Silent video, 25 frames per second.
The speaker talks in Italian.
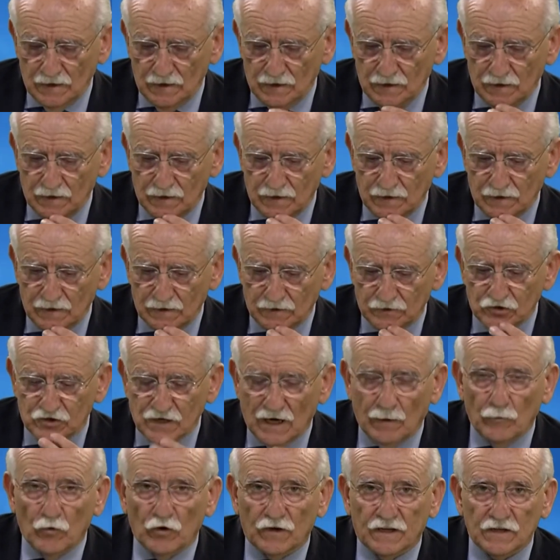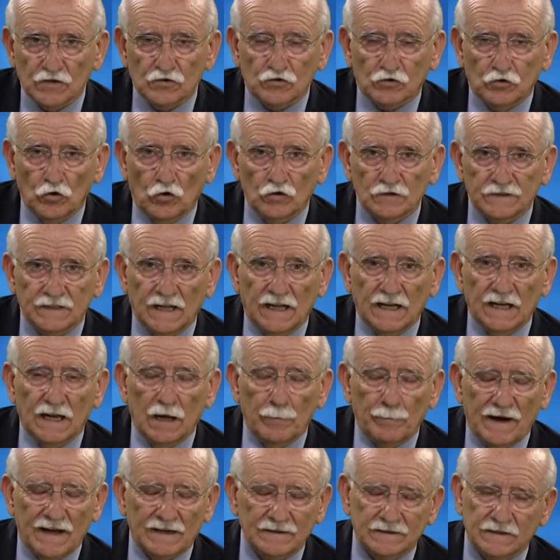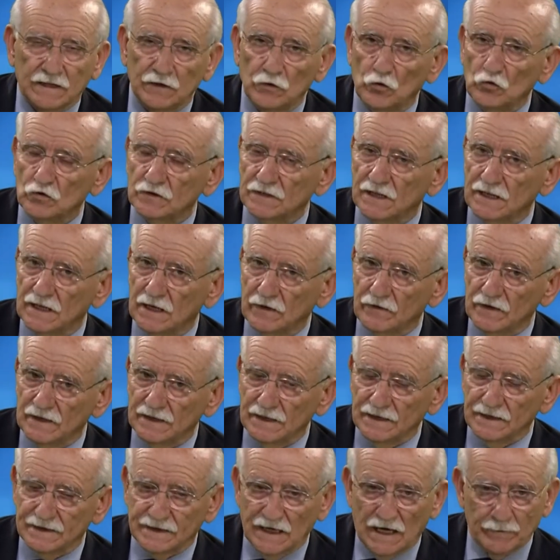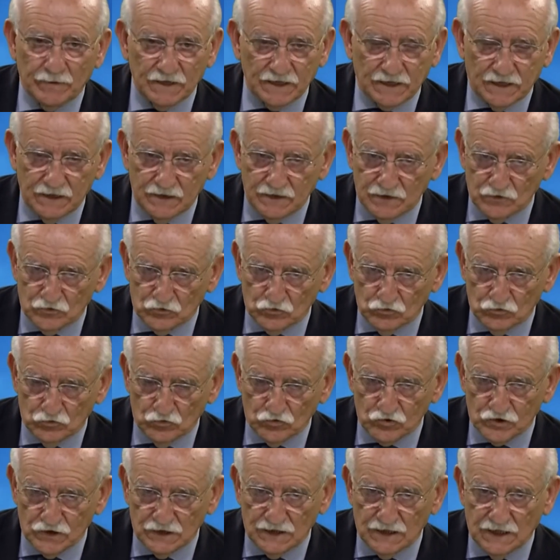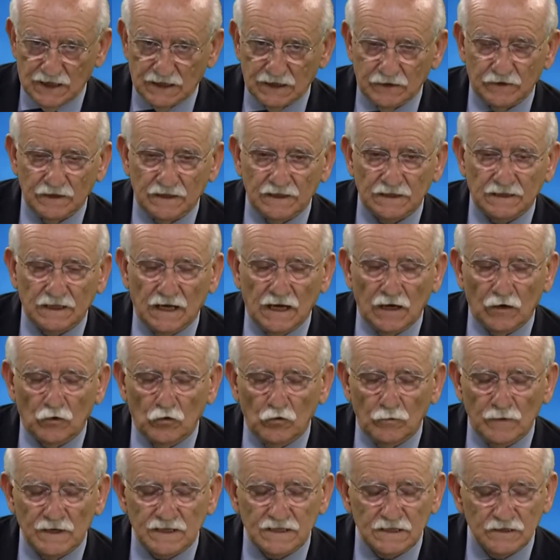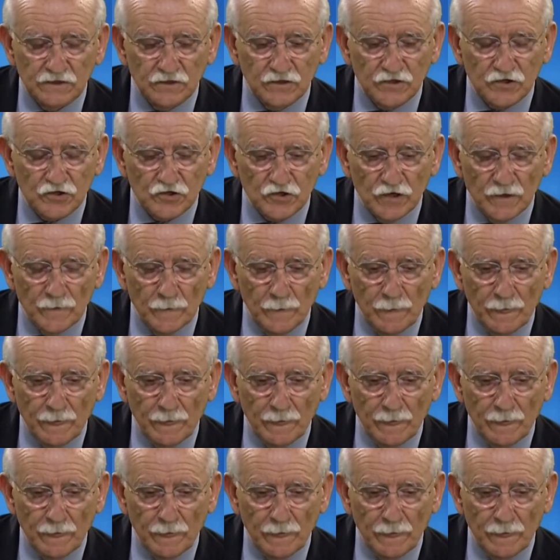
Eh, diciamo che sto dalla parte non della verità perché nessuno ce l'ha la verità come si dice,